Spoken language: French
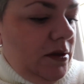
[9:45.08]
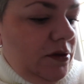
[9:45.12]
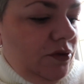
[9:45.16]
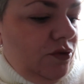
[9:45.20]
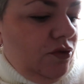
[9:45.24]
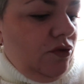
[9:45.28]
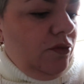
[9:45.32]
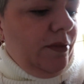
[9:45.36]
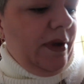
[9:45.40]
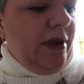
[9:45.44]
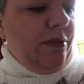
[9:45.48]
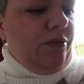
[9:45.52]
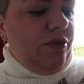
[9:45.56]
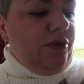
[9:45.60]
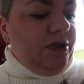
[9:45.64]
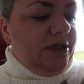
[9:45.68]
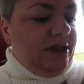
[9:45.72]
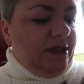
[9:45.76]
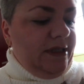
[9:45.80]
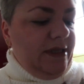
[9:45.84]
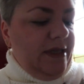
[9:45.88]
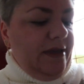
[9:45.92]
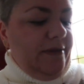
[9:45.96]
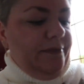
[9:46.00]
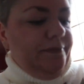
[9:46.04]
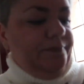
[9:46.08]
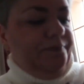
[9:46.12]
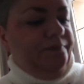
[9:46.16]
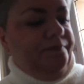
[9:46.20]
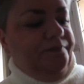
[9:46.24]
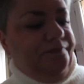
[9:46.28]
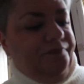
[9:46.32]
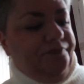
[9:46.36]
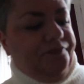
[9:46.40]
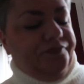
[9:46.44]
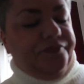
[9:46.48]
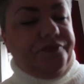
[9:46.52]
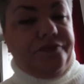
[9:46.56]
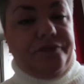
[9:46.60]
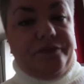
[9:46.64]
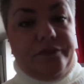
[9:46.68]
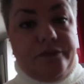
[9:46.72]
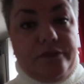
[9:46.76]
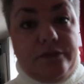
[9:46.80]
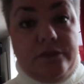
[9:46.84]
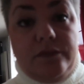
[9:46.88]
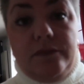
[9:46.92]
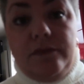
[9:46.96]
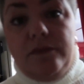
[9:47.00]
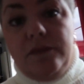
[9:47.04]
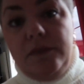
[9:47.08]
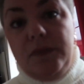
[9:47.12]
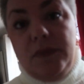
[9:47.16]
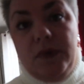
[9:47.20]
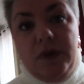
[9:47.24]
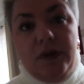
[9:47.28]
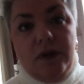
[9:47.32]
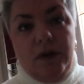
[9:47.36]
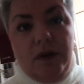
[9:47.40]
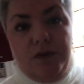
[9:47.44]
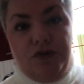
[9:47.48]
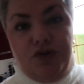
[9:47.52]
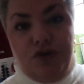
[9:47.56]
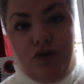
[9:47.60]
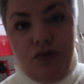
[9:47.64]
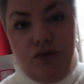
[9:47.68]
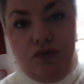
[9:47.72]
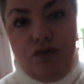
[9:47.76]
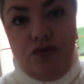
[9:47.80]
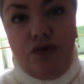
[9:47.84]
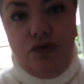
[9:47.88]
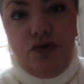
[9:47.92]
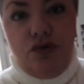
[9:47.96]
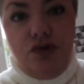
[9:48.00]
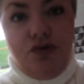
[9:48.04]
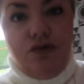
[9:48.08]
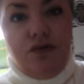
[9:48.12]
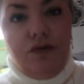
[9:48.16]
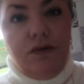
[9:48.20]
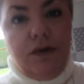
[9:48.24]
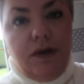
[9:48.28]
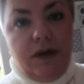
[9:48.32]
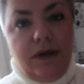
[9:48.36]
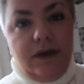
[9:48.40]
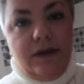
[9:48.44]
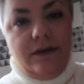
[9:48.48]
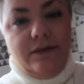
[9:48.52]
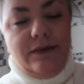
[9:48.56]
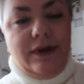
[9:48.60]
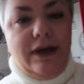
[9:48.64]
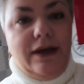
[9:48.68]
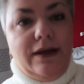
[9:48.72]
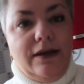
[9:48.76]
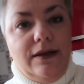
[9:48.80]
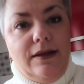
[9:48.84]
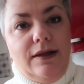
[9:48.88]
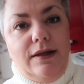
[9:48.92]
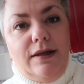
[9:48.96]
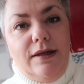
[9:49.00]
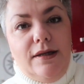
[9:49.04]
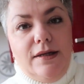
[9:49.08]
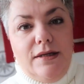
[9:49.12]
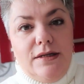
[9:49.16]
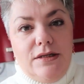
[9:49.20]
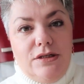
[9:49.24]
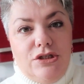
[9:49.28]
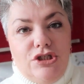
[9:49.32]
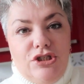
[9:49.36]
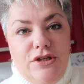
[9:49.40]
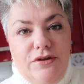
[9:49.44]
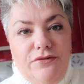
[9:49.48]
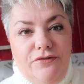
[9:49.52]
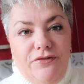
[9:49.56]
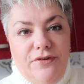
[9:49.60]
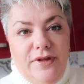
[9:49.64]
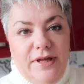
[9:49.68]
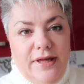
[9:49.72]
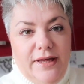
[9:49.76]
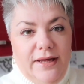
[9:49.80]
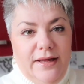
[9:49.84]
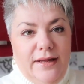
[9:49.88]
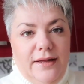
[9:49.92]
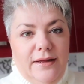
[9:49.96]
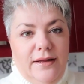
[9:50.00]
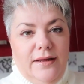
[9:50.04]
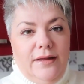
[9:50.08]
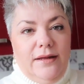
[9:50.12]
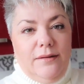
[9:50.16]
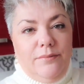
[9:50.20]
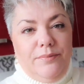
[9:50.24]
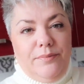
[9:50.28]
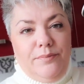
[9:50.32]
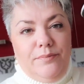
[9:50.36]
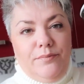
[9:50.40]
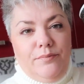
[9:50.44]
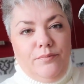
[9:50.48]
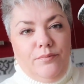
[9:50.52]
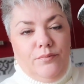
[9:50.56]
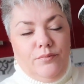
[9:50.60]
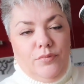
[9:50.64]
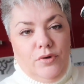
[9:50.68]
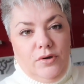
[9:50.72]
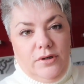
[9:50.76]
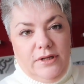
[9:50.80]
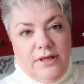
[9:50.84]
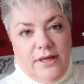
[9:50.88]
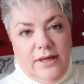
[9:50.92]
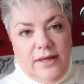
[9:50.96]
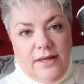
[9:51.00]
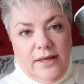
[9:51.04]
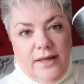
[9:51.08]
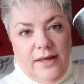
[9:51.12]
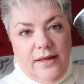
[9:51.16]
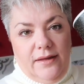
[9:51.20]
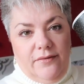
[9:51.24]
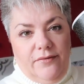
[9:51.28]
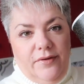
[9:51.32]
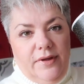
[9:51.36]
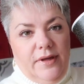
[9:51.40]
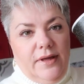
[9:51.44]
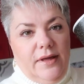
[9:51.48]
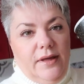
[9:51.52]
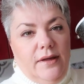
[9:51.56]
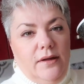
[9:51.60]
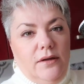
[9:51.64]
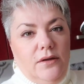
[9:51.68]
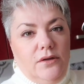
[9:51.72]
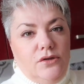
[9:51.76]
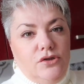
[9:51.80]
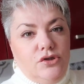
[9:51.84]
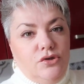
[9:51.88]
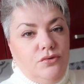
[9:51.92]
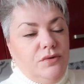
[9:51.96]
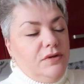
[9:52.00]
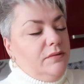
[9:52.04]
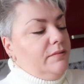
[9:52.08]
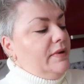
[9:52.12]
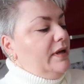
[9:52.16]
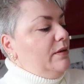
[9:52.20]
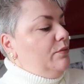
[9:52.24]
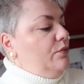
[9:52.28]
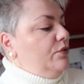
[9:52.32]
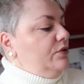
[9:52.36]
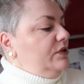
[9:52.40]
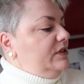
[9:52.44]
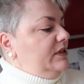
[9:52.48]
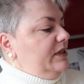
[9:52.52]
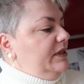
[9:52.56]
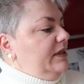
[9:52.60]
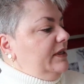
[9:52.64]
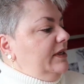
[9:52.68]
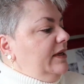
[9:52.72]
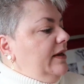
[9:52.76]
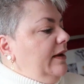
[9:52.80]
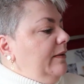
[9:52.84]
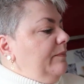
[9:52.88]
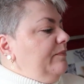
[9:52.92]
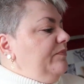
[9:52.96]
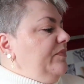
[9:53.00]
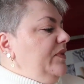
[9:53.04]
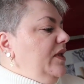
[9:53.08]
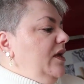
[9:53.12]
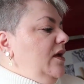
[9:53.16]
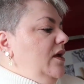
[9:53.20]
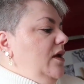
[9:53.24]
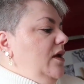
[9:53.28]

de My Musli. je suis en contre-jour, voilà. J'ai fait un bol cake avec euh, celui de My Musli là.